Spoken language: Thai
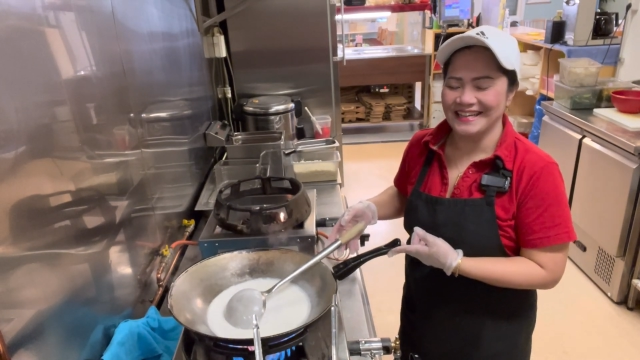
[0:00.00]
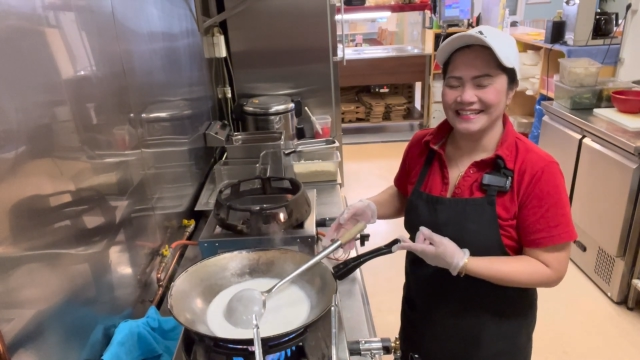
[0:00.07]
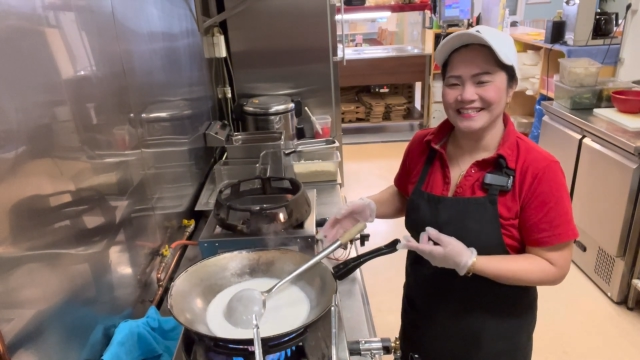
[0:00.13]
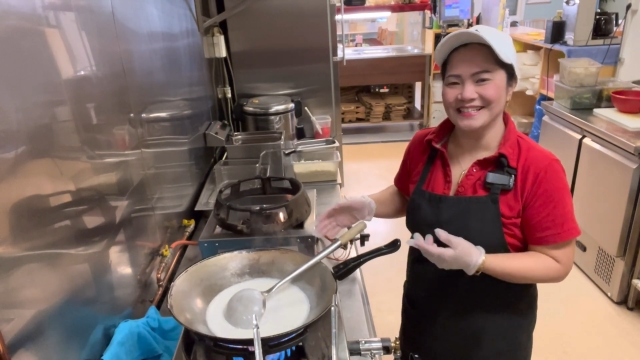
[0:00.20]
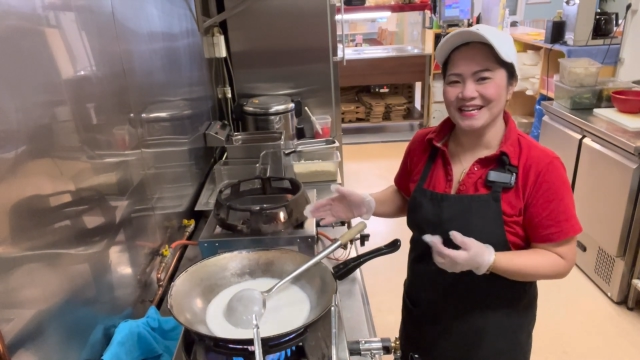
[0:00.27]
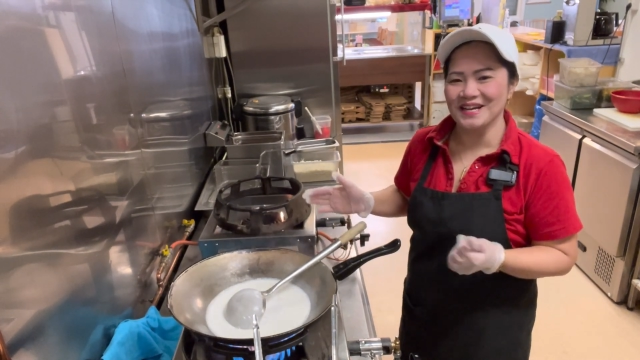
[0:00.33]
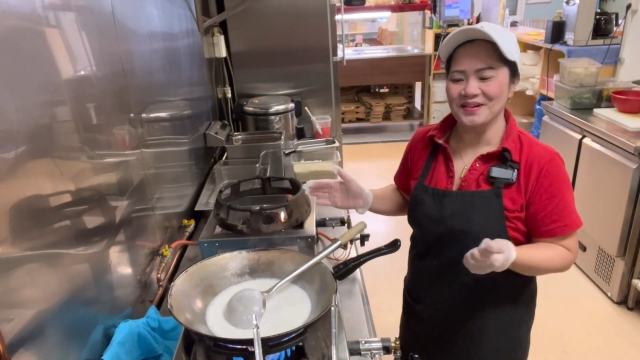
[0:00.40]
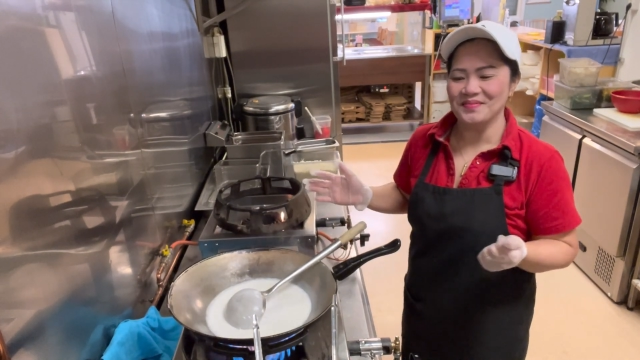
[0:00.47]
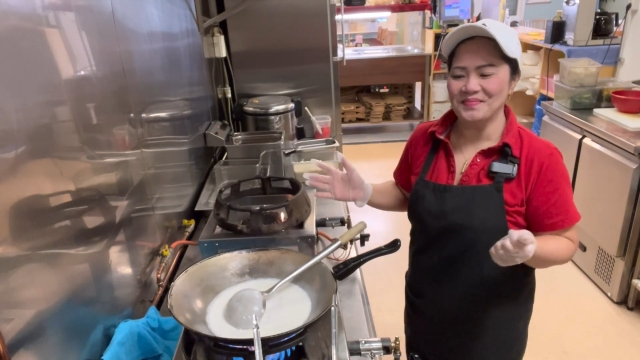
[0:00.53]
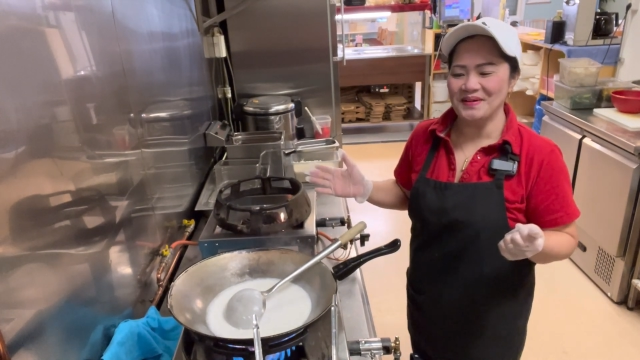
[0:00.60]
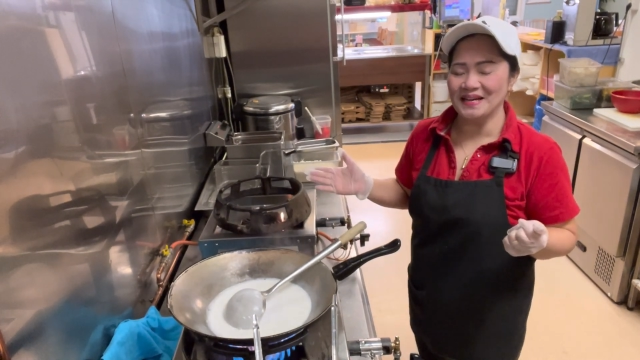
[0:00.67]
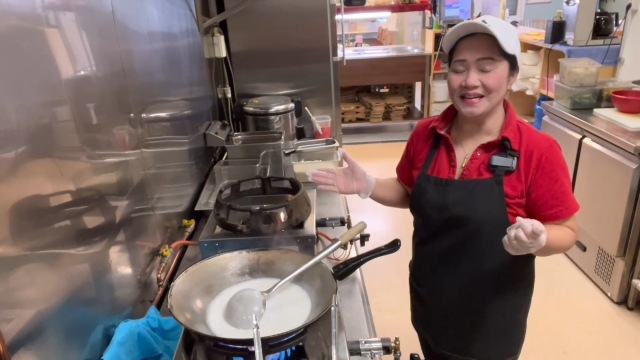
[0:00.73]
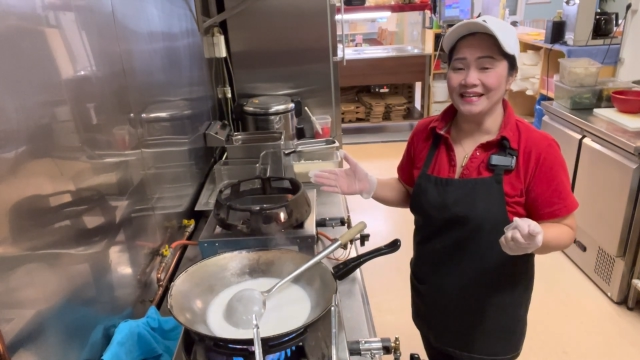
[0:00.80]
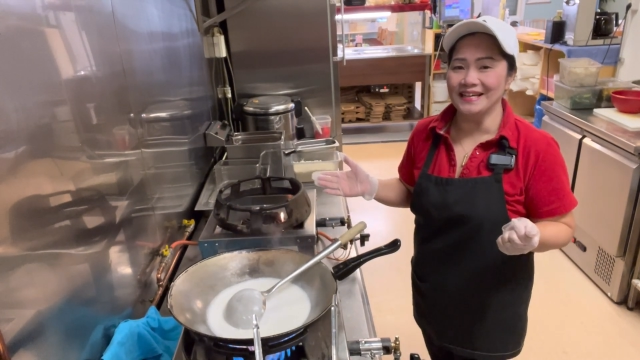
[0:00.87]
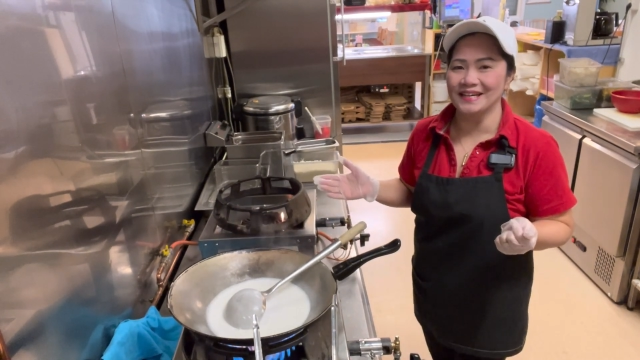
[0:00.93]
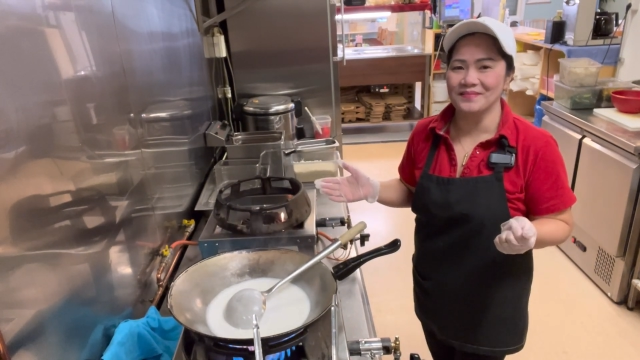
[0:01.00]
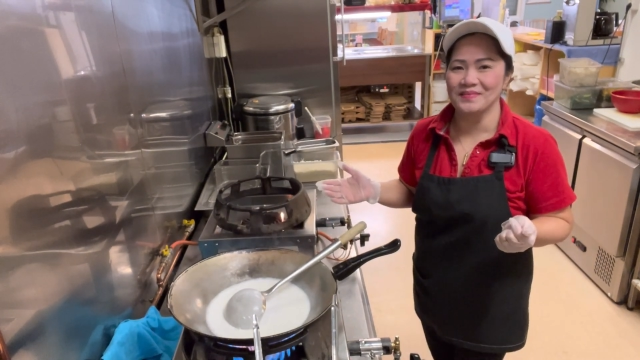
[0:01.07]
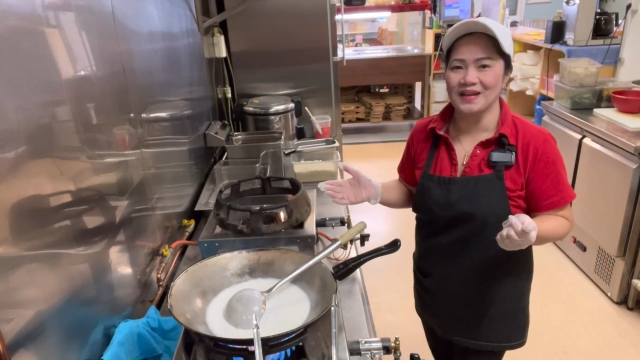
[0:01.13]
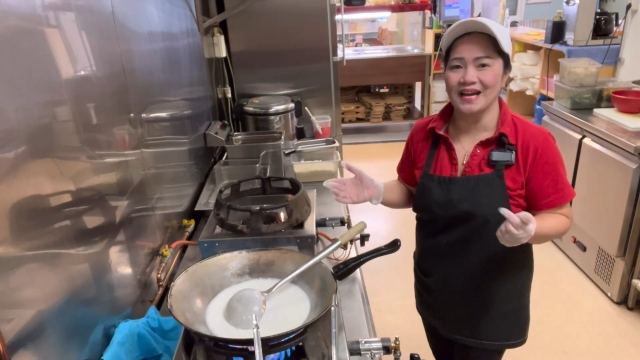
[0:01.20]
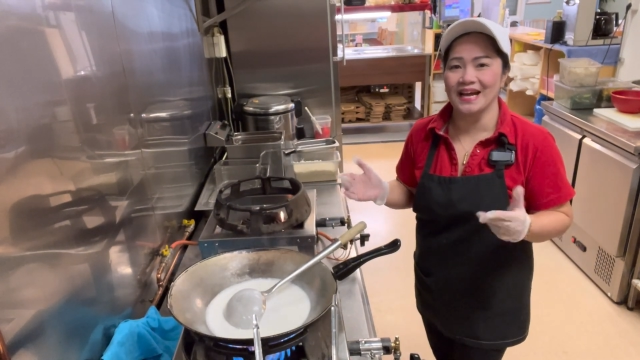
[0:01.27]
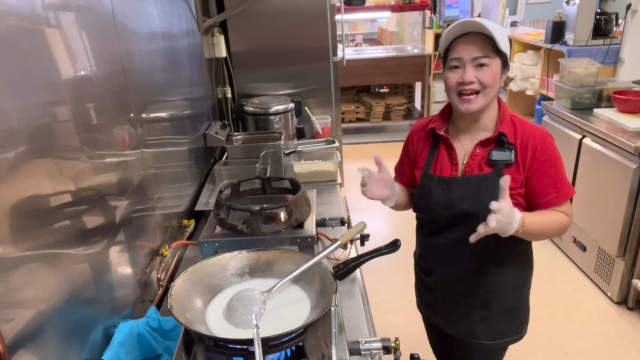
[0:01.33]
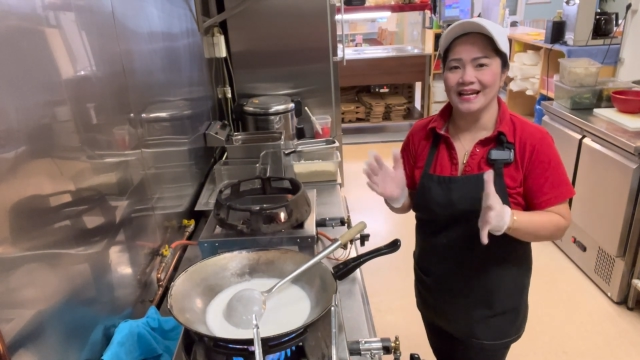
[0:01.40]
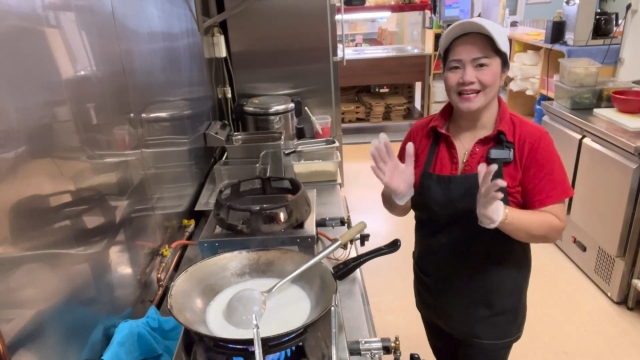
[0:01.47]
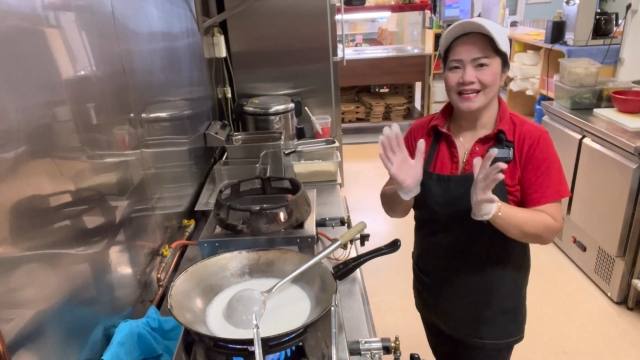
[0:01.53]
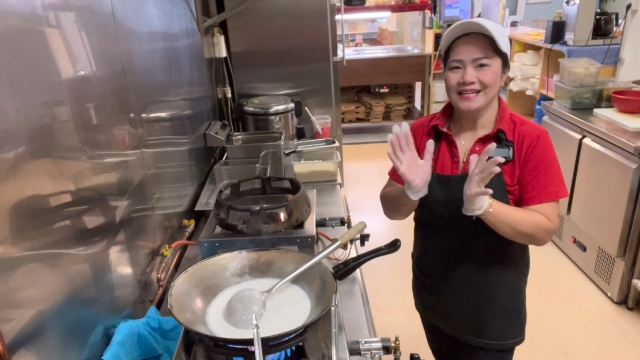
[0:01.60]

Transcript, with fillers: คือเก่าเหมือนเดิมนะคะ